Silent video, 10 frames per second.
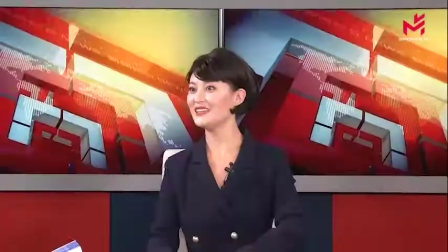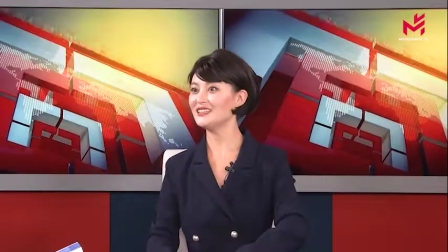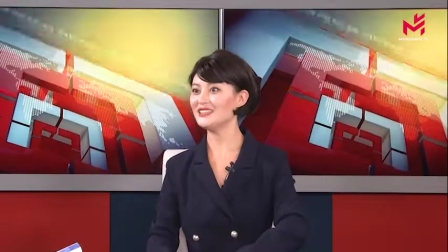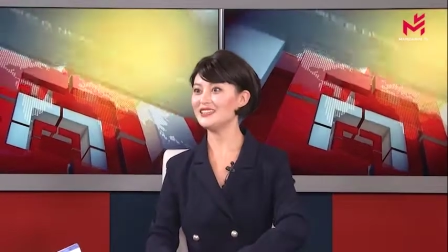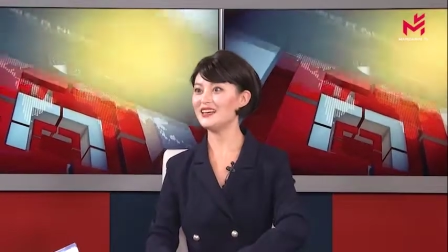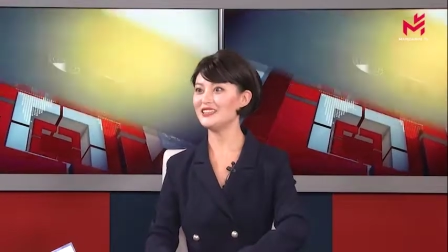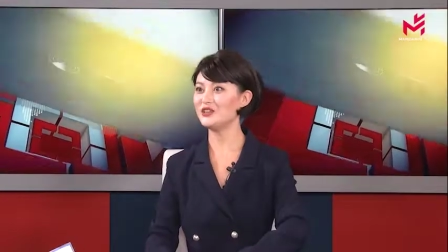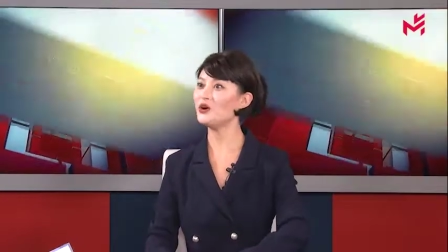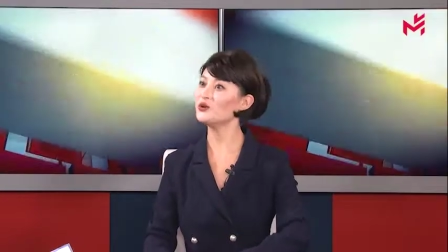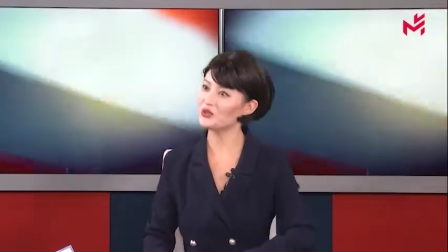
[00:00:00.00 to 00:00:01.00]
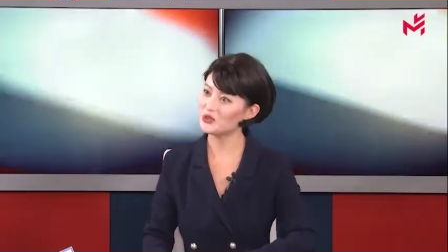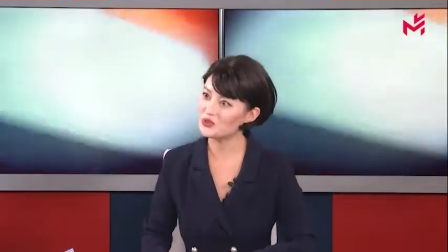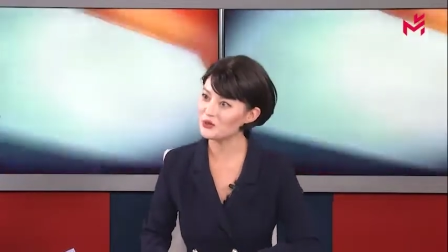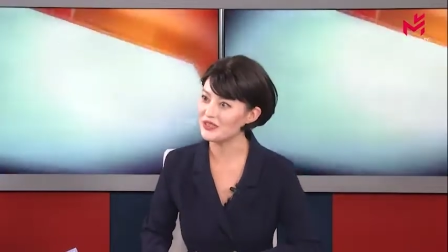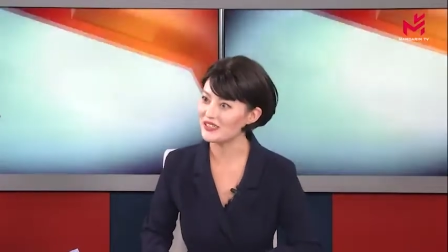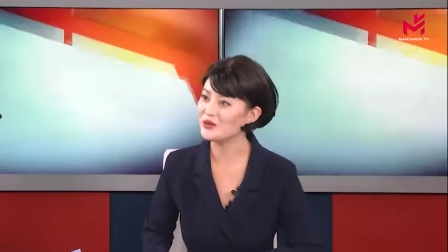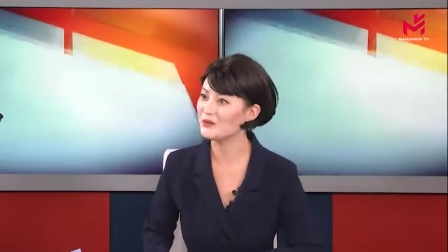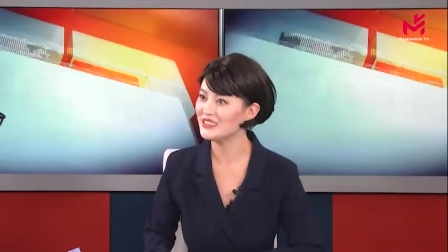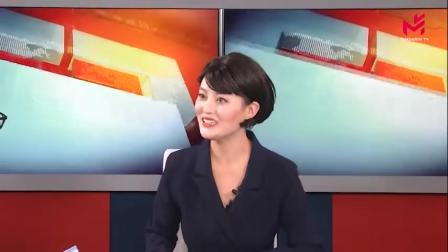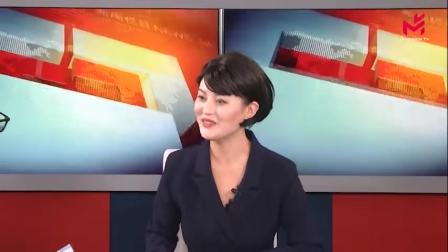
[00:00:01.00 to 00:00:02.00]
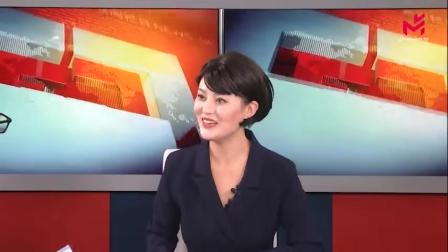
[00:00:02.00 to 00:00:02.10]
期待您有后续的作品跟我们见面。